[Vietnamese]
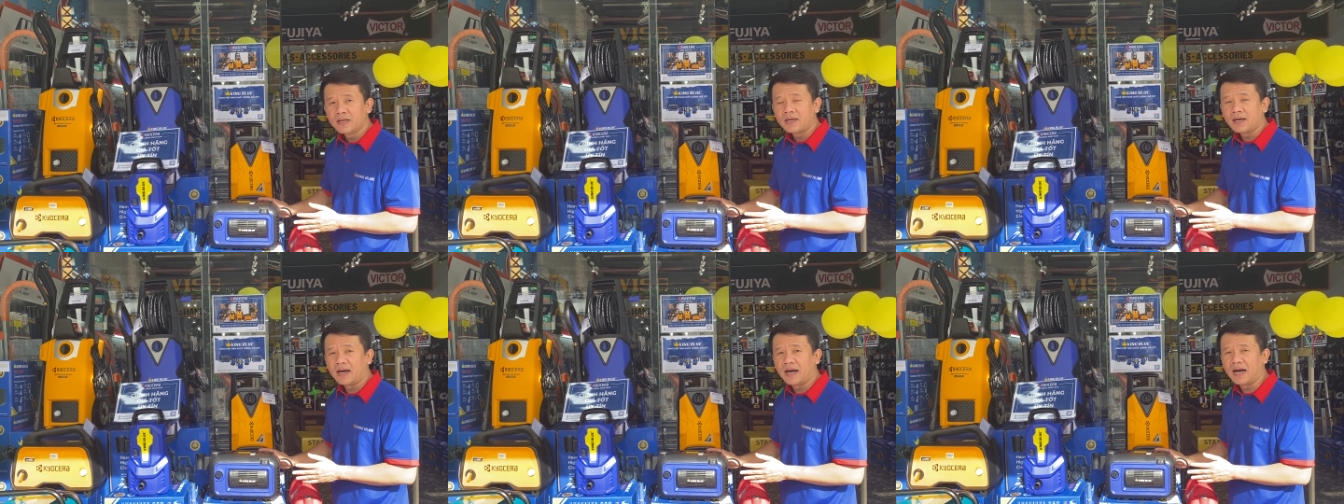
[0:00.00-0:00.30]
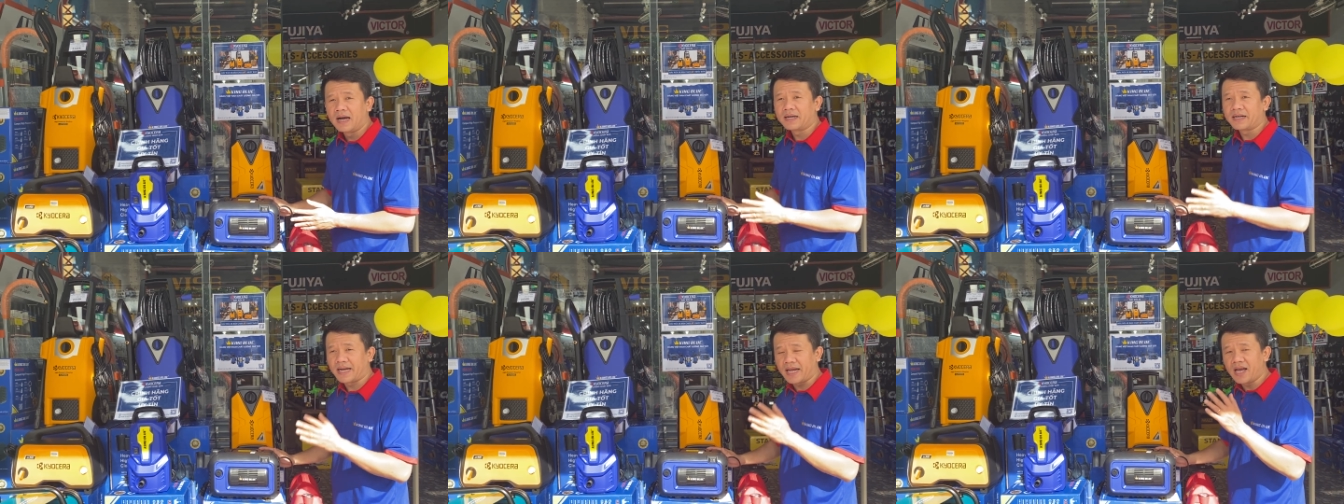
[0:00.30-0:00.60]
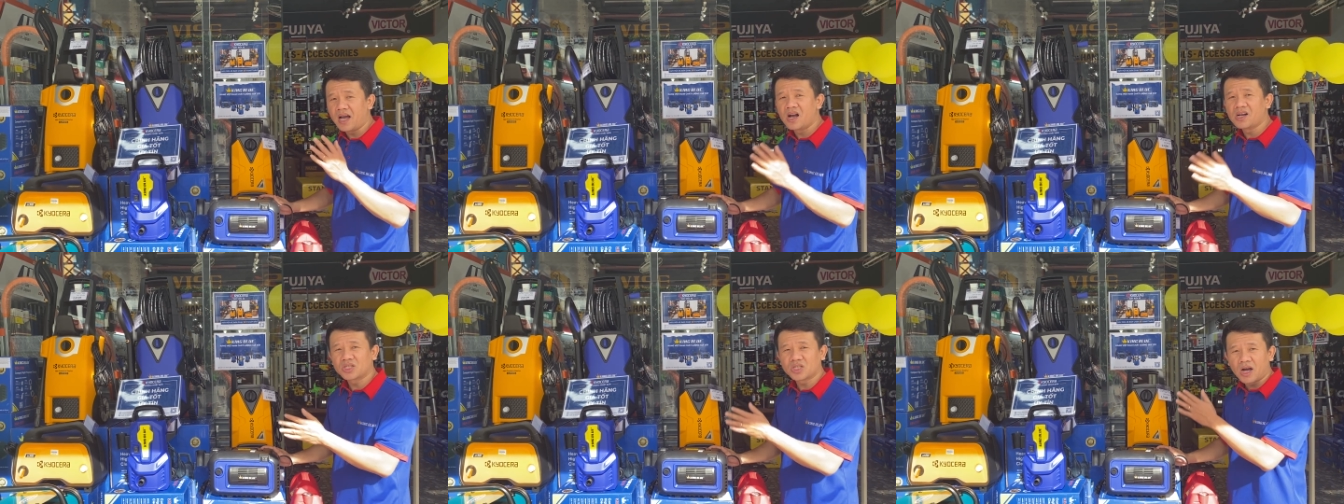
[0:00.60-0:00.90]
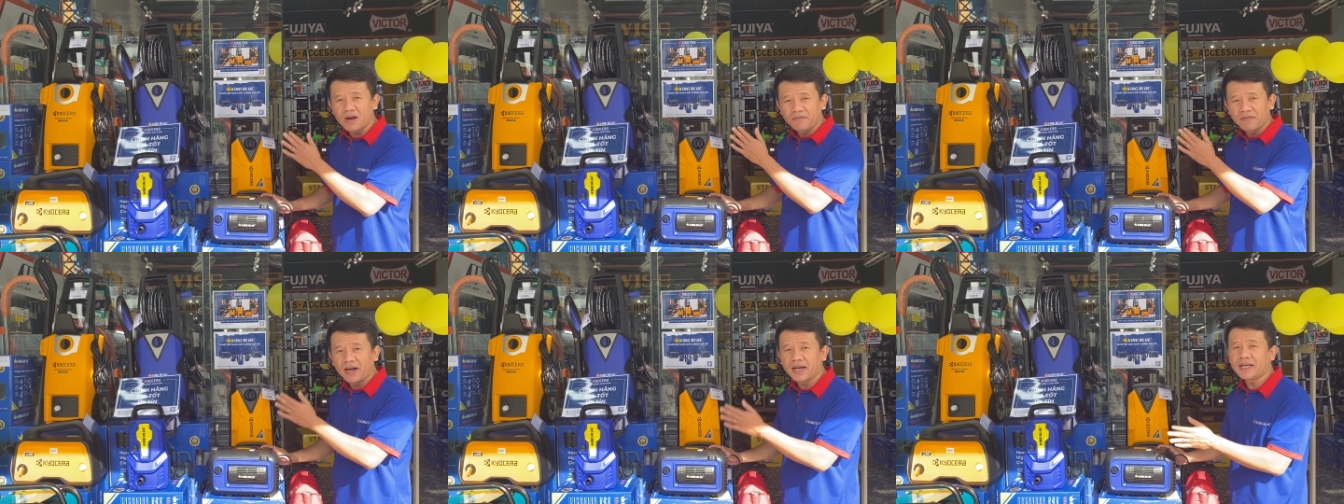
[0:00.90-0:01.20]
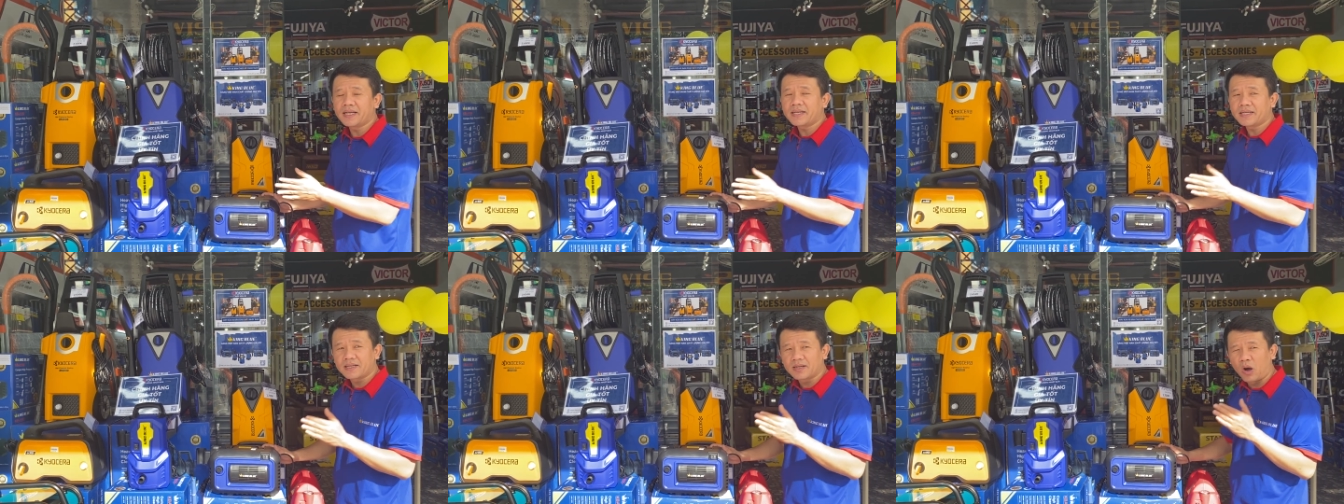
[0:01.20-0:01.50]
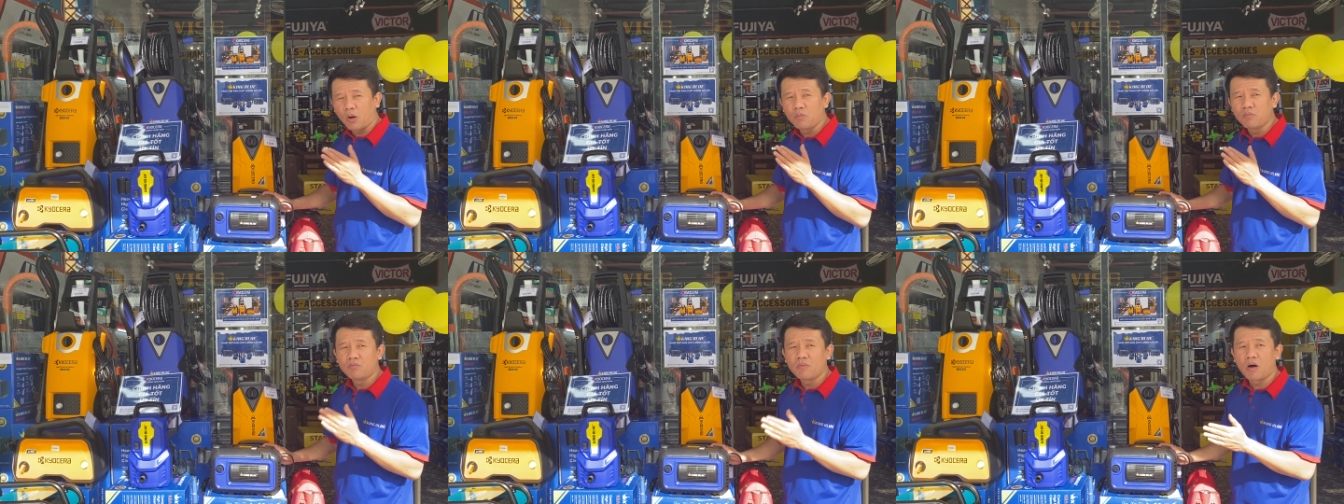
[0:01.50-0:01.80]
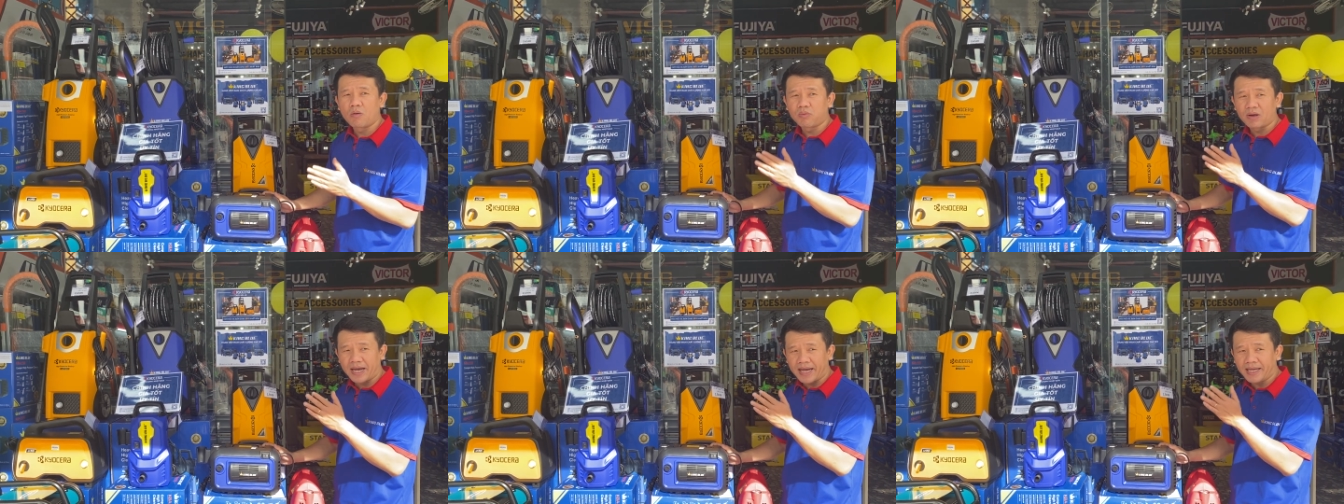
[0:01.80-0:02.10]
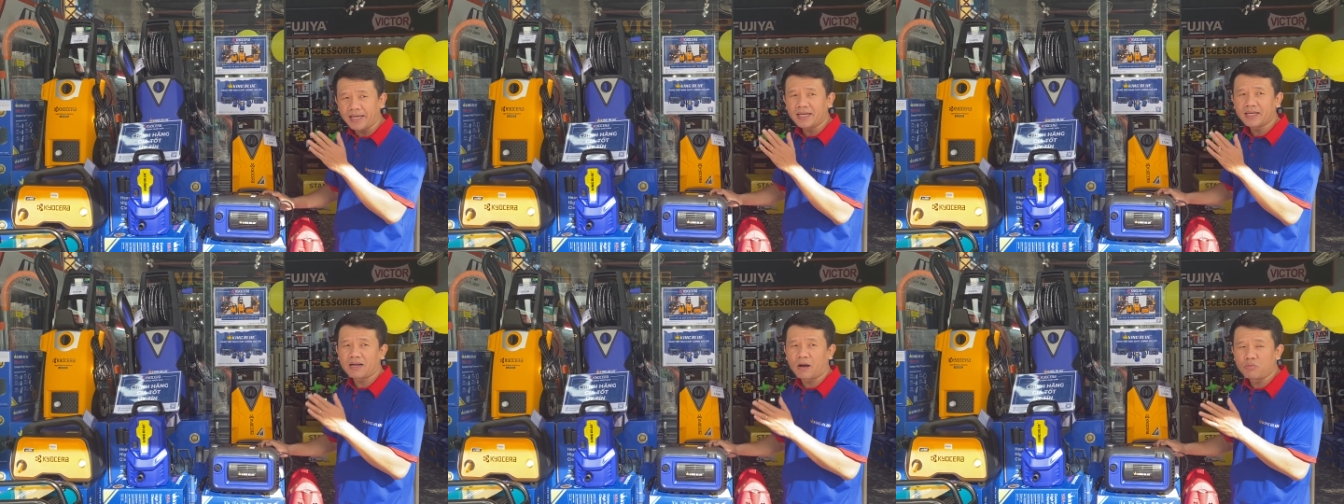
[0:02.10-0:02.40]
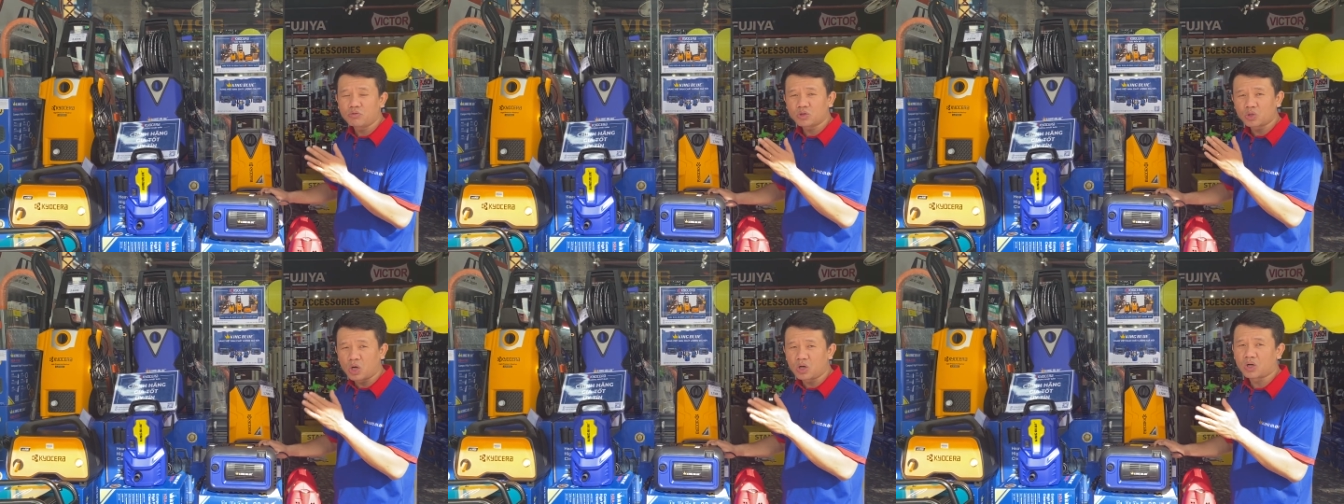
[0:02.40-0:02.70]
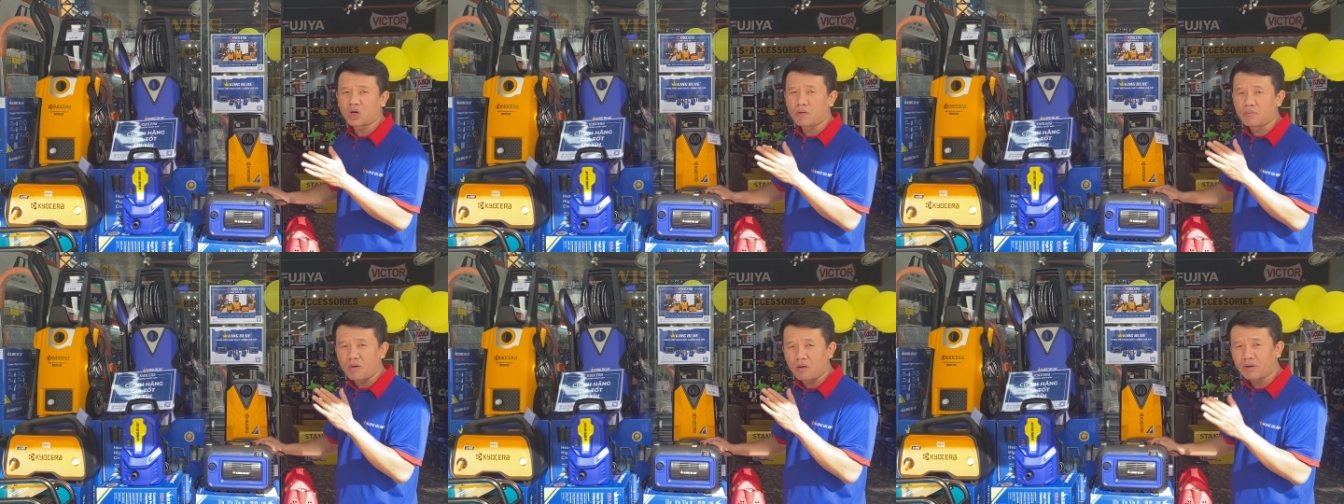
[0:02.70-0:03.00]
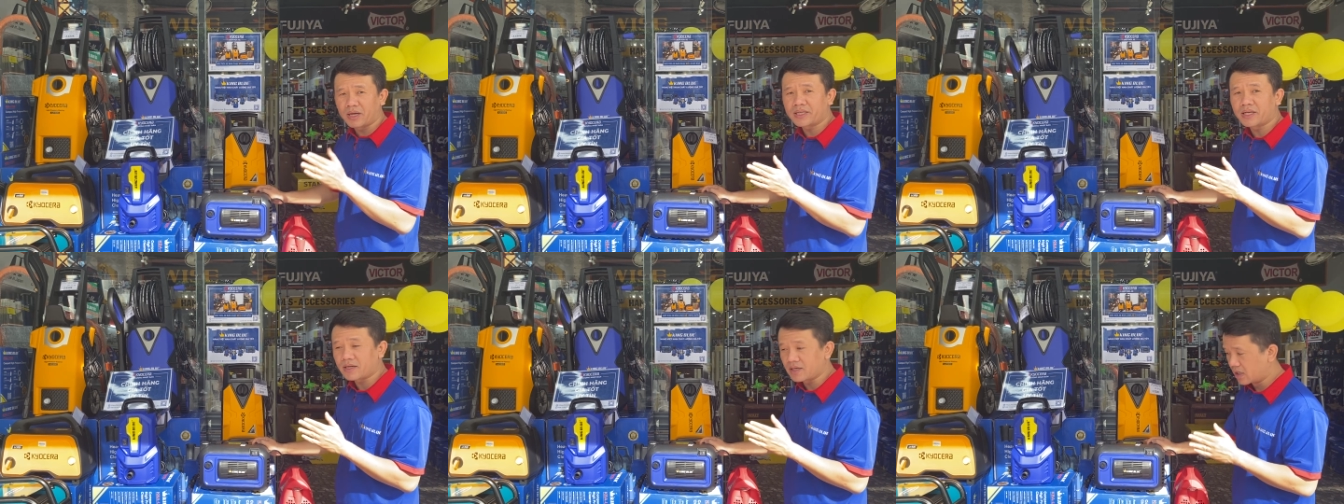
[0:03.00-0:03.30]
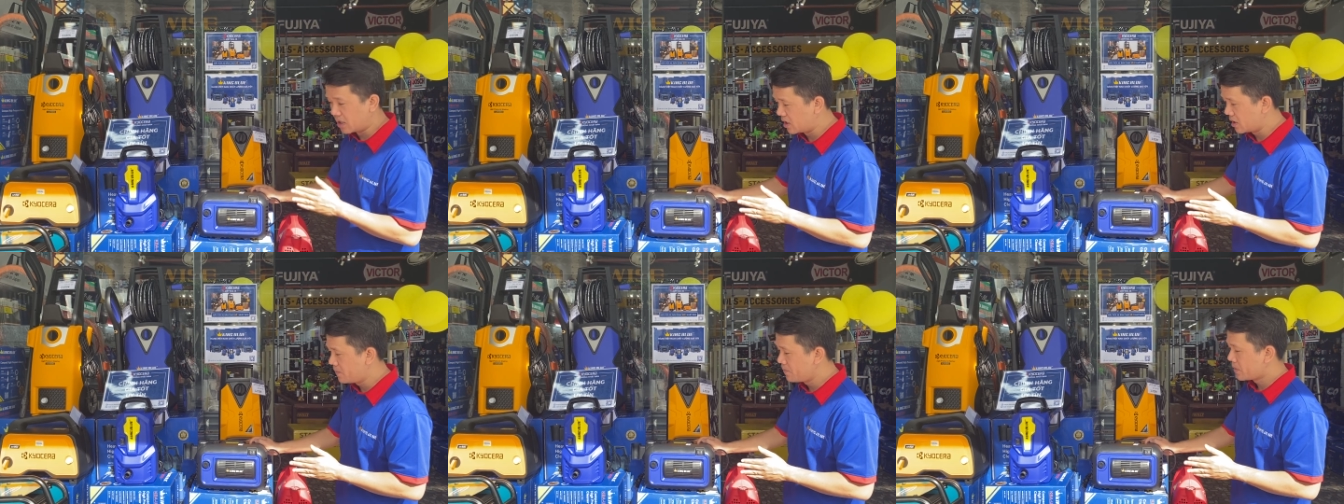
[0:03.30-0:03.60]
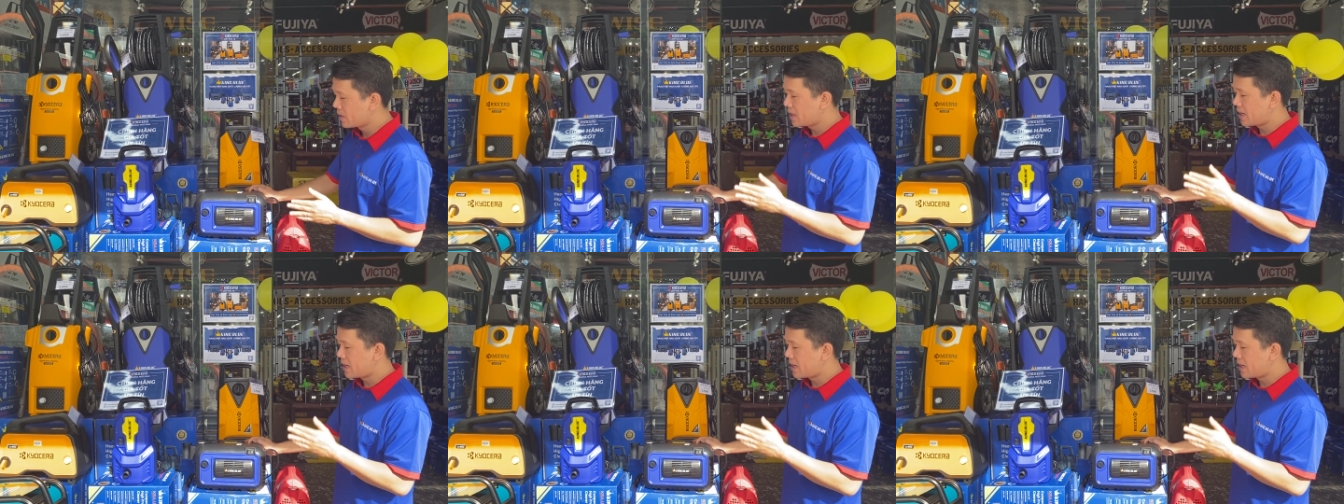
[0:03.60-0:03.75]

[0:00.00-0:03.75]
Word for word: à, rẻ hơn so với cùng một cái công suất cùng một cái chất lượng